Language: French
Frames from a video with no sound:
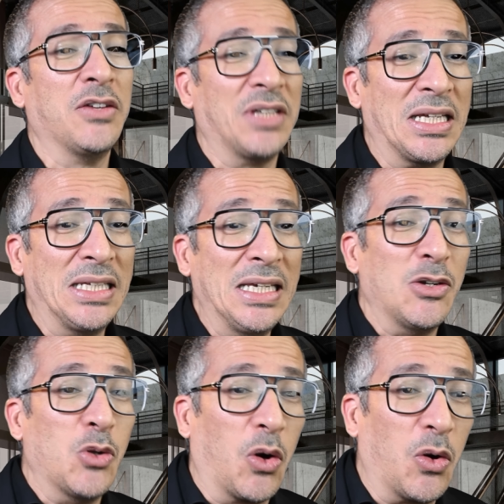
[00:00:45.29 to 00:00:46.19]
Vous avez dit,
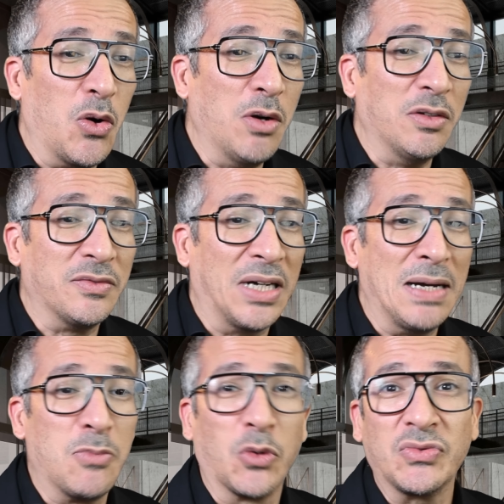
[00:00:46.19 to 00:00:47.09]
l'euro va
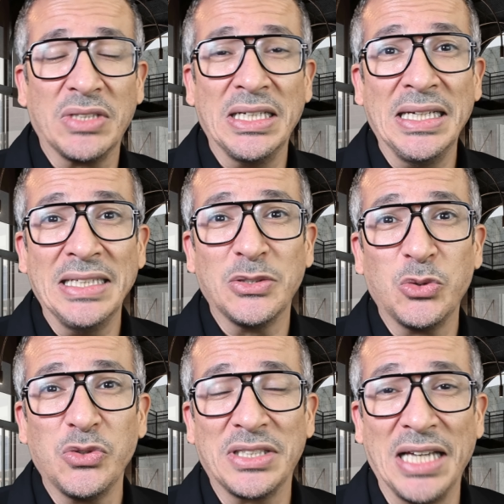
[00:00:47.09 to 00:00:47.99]
monter
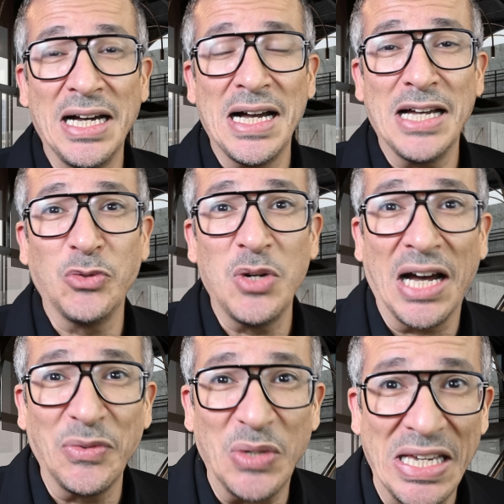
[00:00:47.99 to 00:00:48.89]
jusqu'à
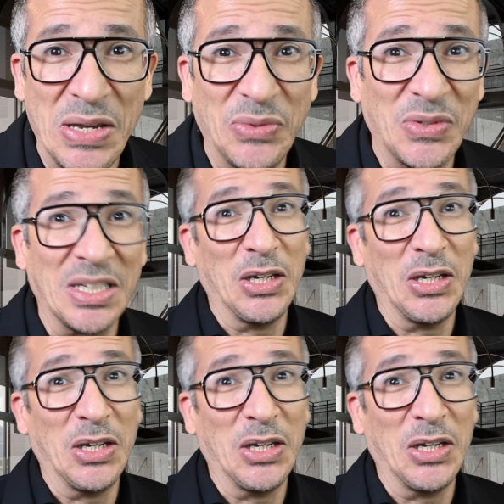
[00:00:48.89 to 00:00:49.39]
1,10$.